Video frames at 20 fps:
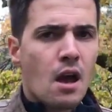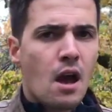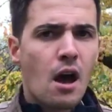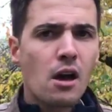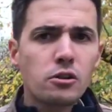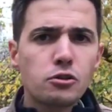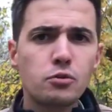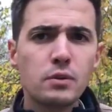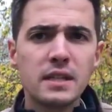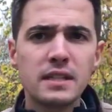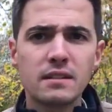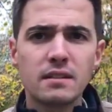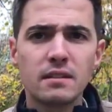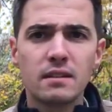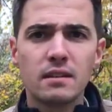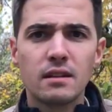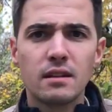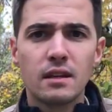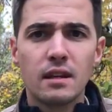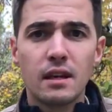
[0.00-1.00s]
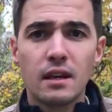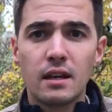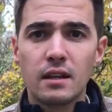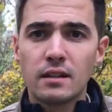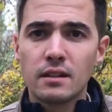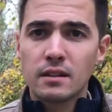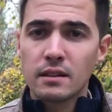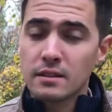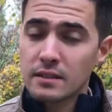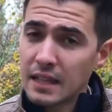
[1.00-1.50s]
Ensuite,
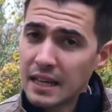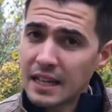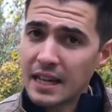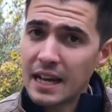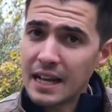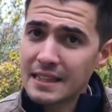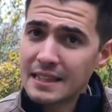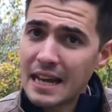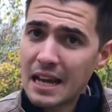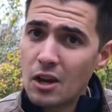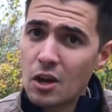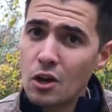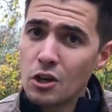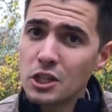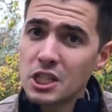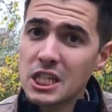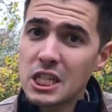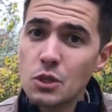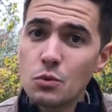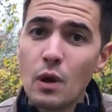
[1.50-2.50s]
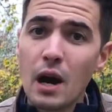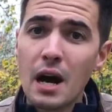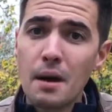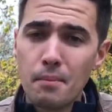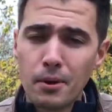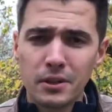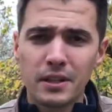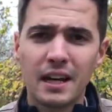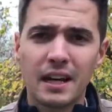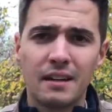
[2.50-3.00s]
t'as le chinois
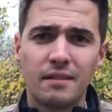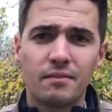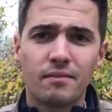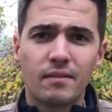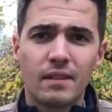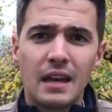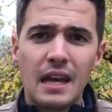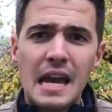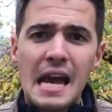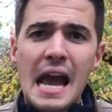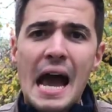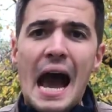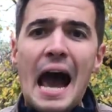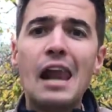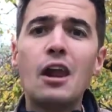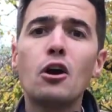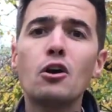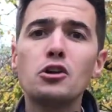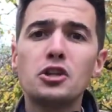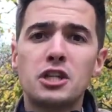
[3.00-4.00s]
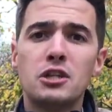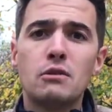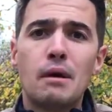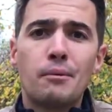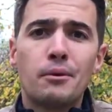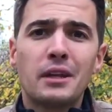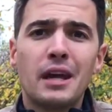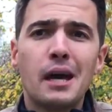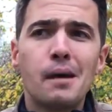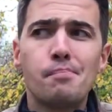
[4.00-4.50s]
mandarin. Alors le chinois
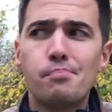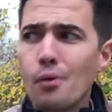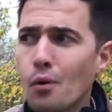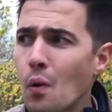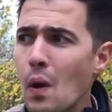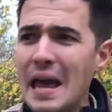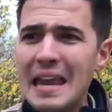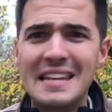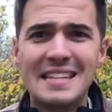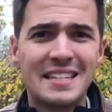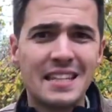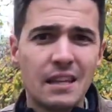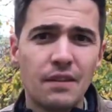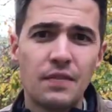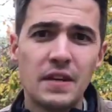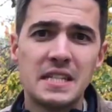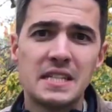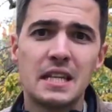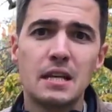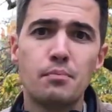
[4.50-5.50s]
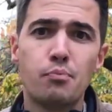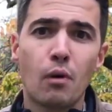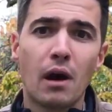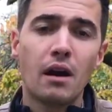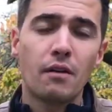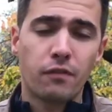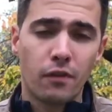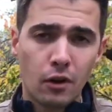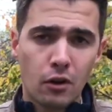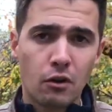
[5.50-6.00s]
mandarin, pourquoi il est si difficile pour
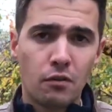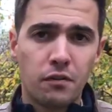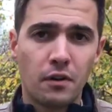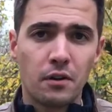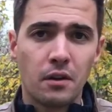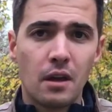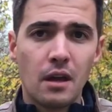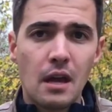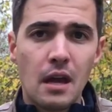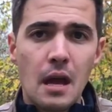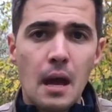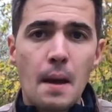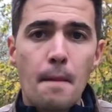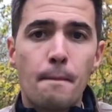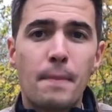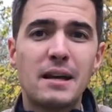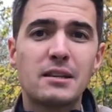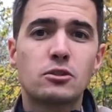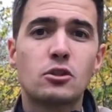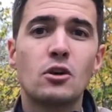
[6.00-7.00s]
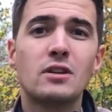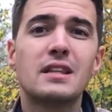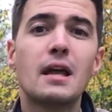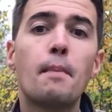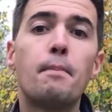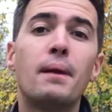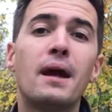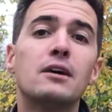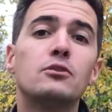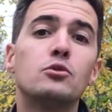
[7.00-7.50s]
un francophone Parce que
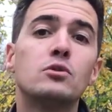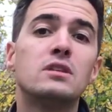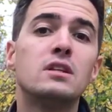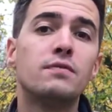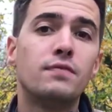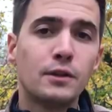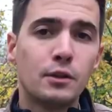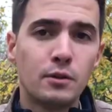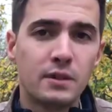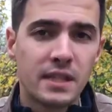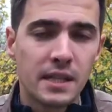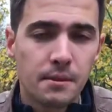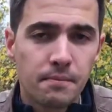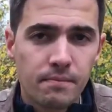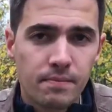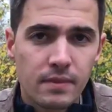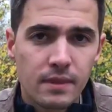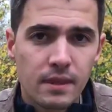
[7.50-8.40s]
t'as plein de difficultés.